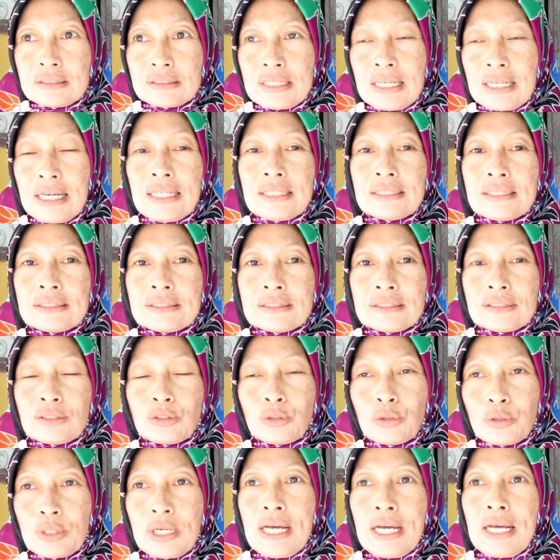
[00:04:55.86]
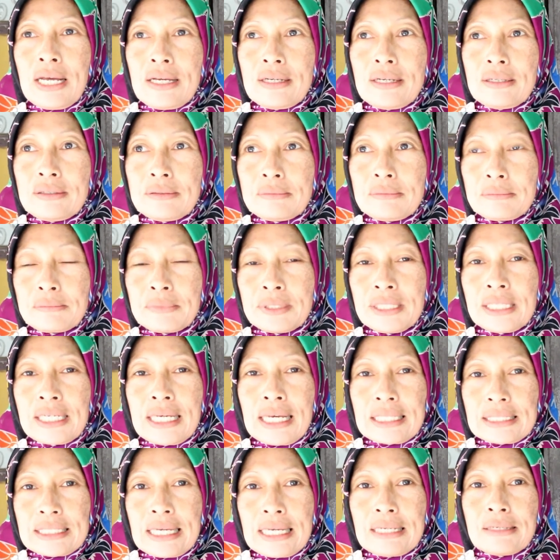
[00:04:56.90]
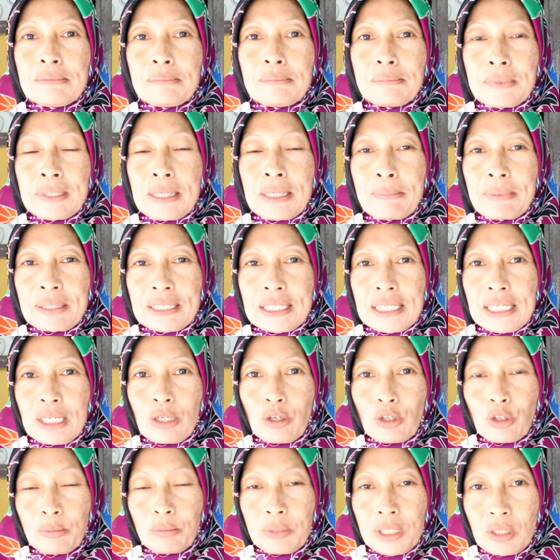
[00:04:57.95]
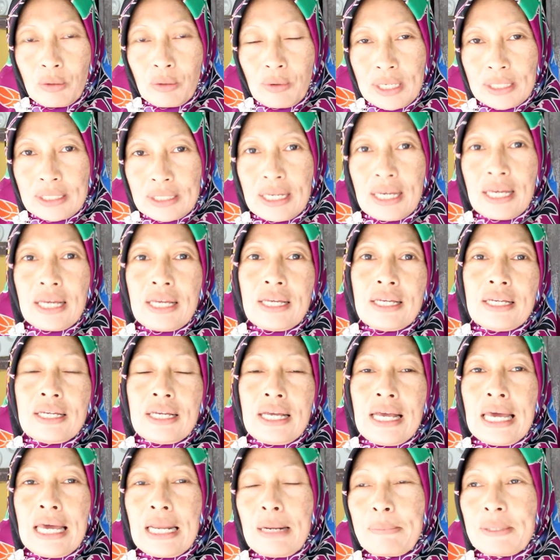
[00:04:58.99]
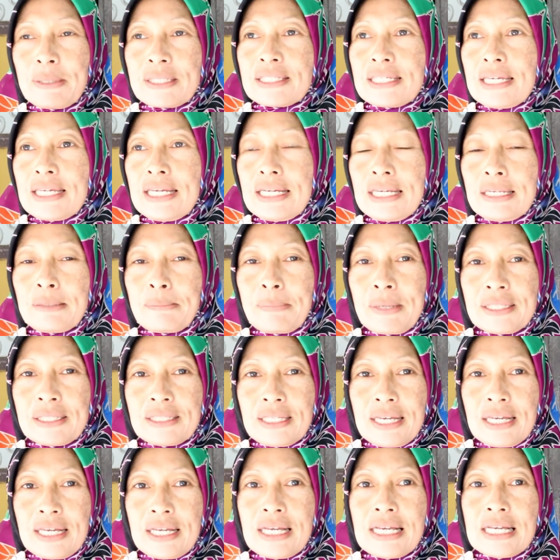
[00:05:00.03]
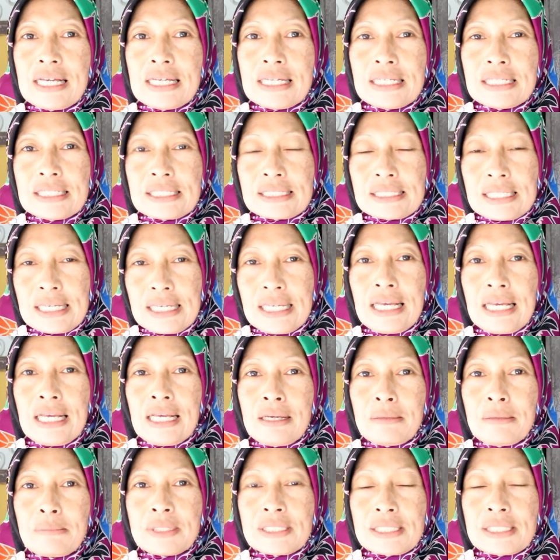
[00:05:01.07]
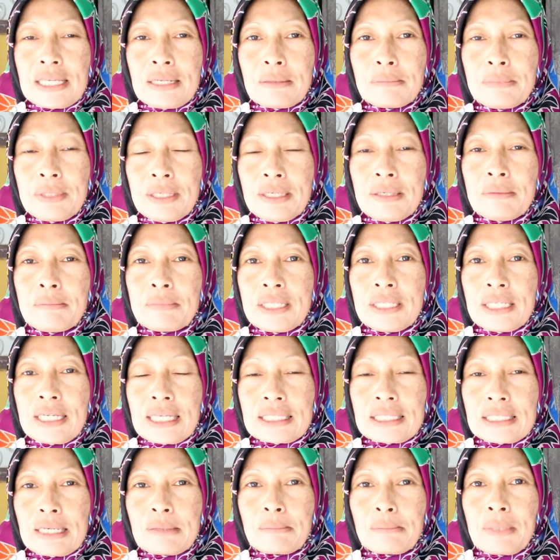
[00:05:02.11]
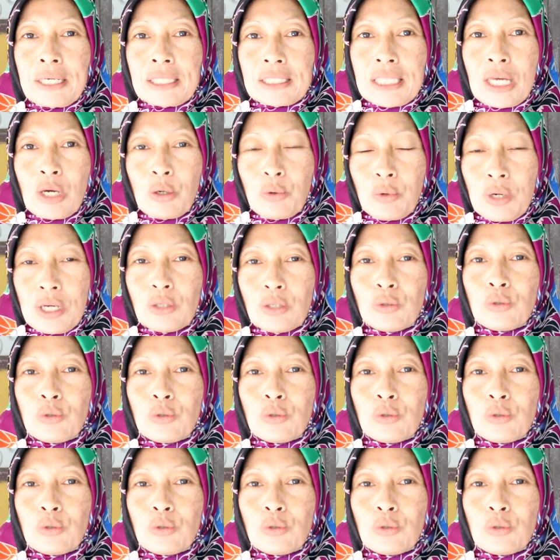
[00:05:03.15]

dan juga meningkatkan pendapatan ekonomi keluarga. Harapan saya kedepannya saya bisa lebih meningkatkan pengetahuan